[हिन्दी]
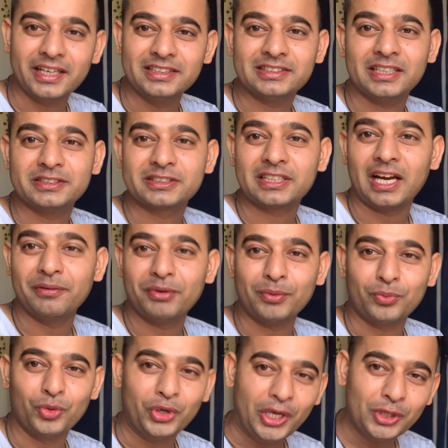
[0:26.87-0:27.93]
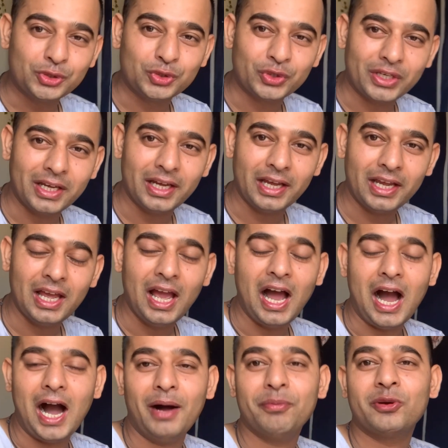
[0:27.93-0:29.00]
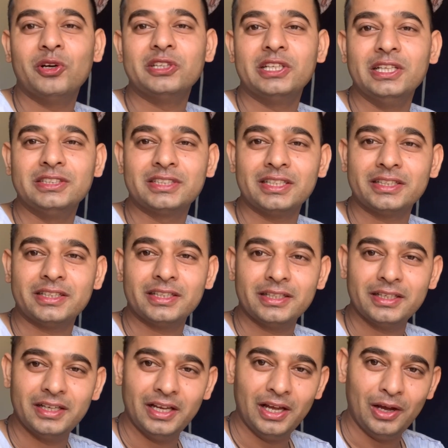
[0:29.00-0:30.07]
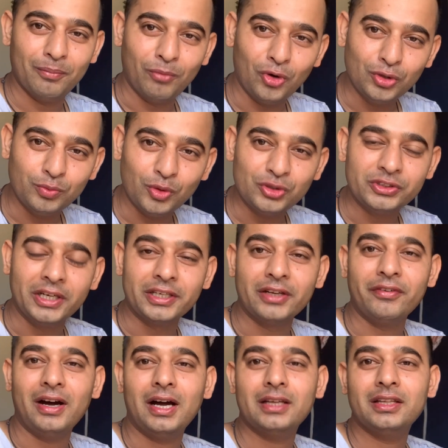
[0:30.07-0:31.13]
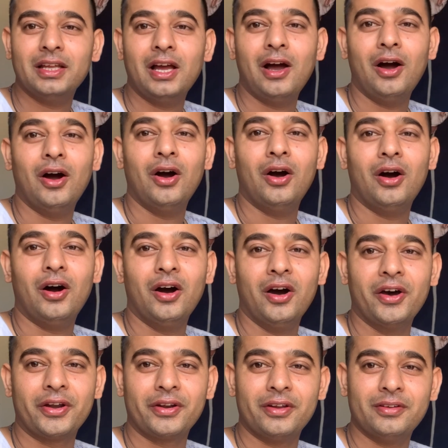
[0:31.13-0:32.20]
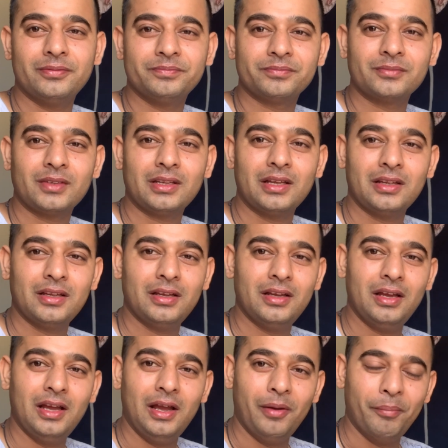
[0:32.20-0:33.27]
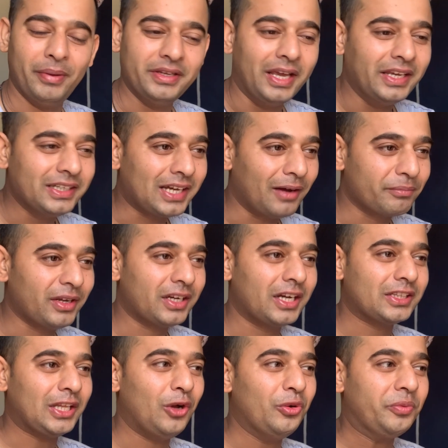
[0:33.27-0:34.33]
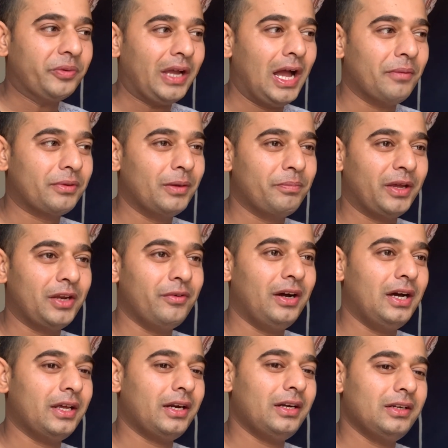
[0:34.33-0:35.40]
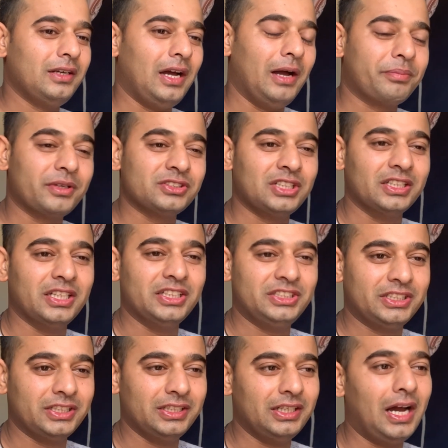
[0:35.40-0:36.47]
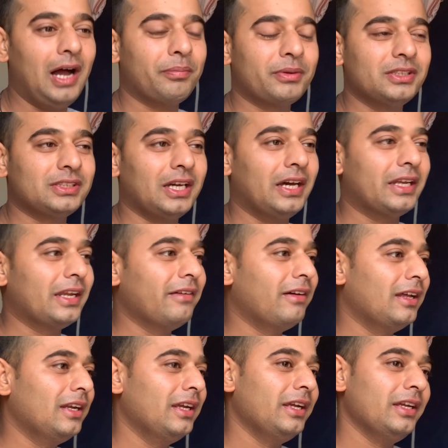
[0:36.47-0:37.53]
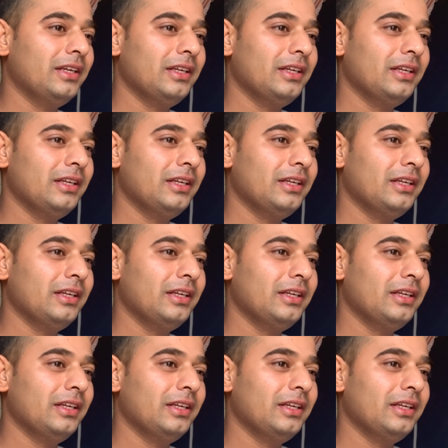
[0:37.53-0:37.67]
के सब्सक्राइबर पूरे हो चुके हैं आपको दिल से बहुत बहुत धन्यवाद और मैं यही कामना करता हूँ कि आपके परिवार आपके सदस्य आपके चाहने वाले